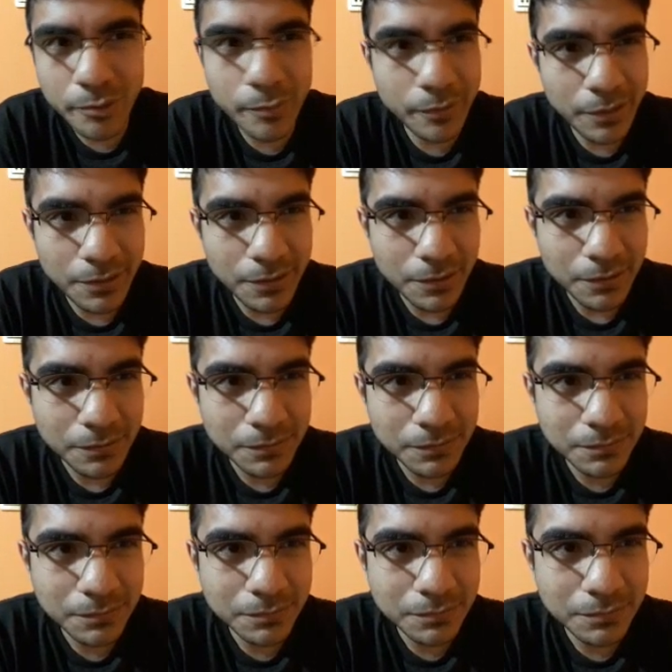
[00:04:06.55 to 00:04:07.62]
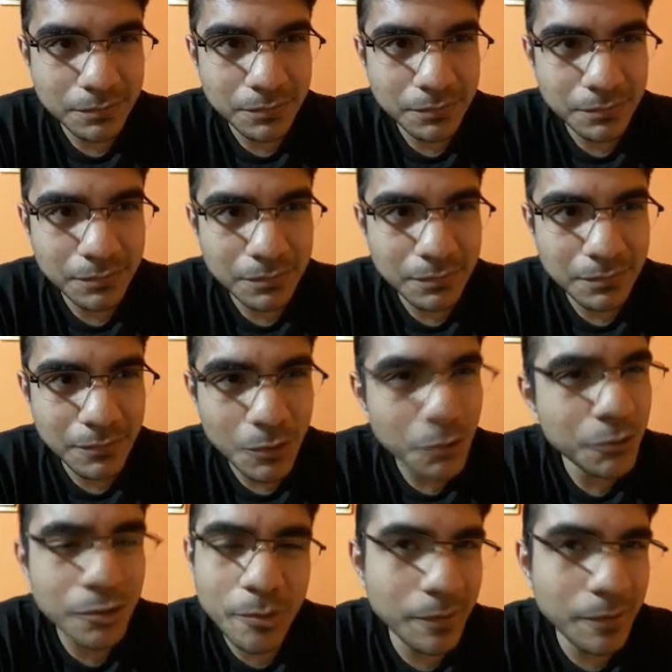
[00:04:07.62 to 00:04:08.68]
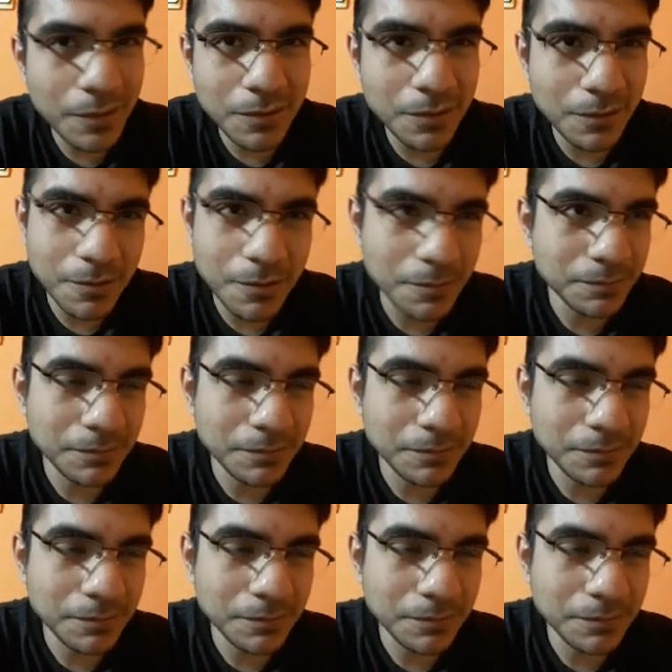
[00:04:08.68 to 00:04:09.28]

oponente. Otro oponente, no.